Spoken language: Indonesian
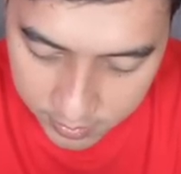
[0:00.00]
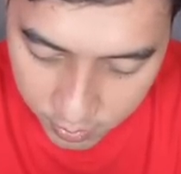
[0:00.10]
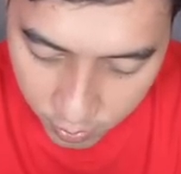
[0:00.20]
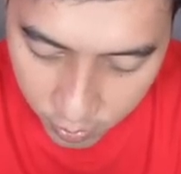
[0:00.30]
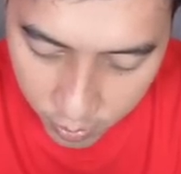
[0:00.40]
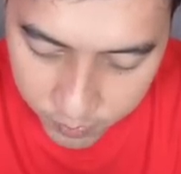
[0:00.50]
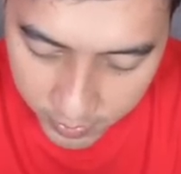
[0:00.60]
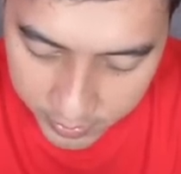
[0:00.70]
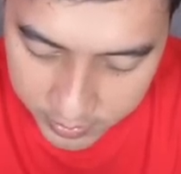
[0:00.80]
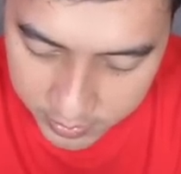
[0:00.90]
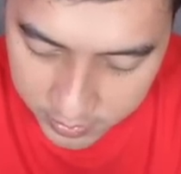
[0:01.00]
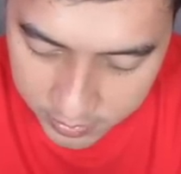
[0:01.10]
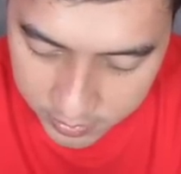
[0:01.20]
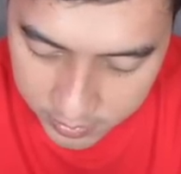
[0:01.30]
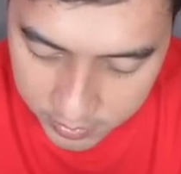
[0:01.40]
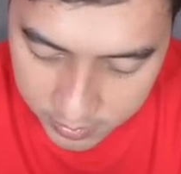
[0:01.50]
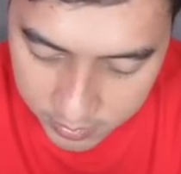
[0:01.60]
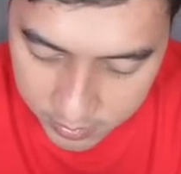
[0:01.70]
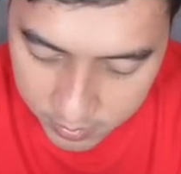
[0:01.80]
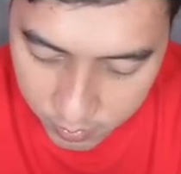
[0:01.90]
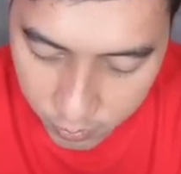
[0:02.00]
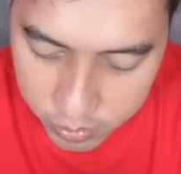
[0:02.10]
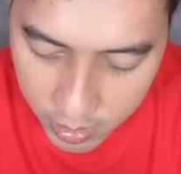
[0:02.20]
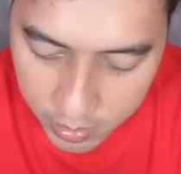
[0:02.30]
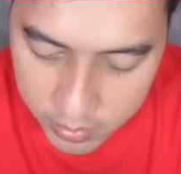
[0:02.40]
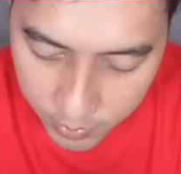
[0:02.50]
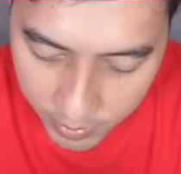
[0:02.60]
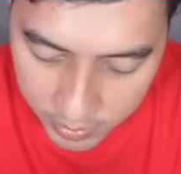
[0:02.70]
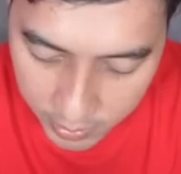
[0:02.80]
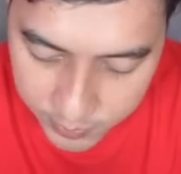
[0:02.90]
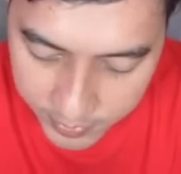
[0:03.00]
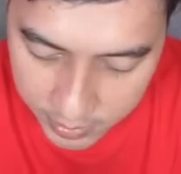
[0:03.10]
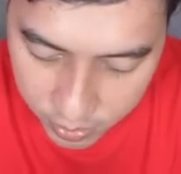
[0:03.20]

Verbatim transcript: No hope, guys. Buset kenceng banget attack speednya